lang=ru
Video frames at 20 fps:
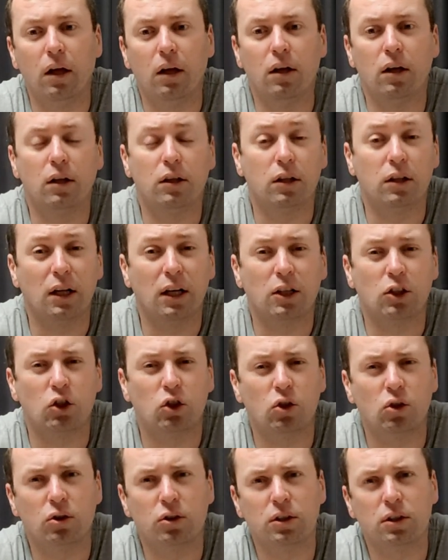И это так
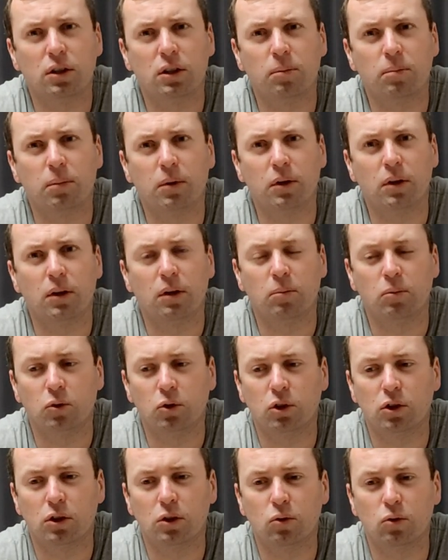жестко,
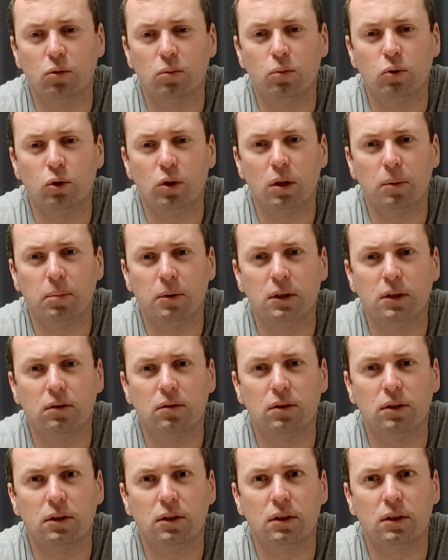потому что тут будут
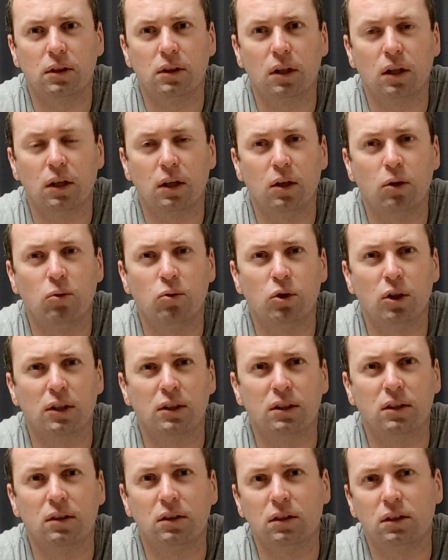описываться такие
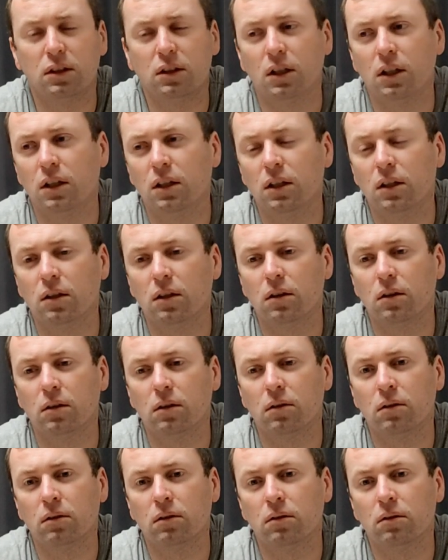ужасные сцены,
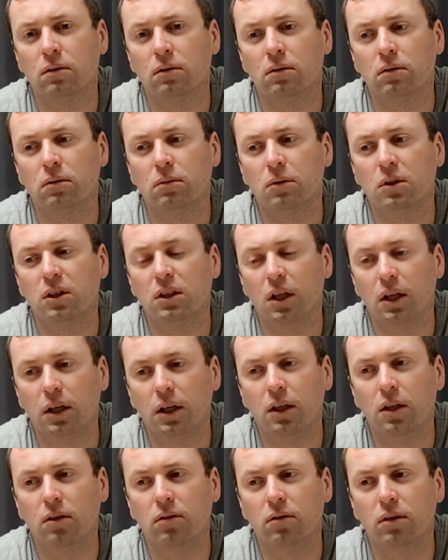э,
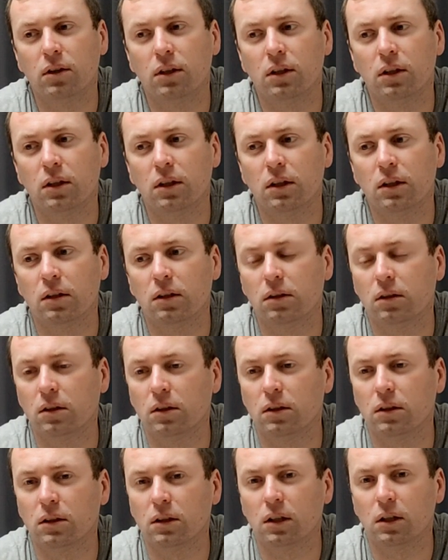игнорирование, я
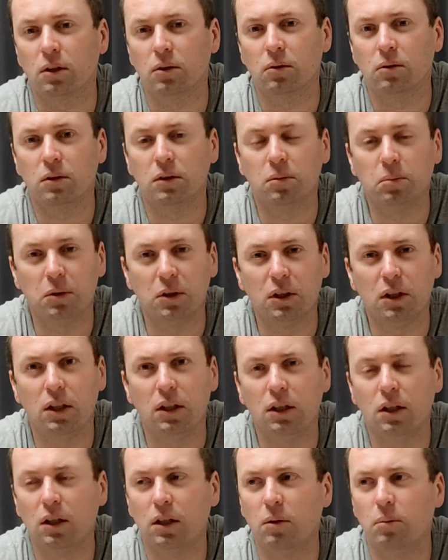не знаю,
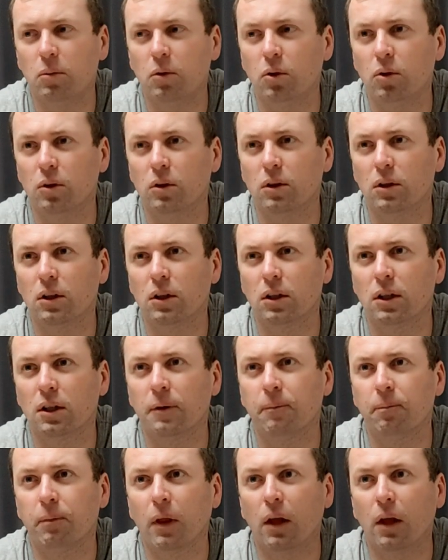избиение ребенка,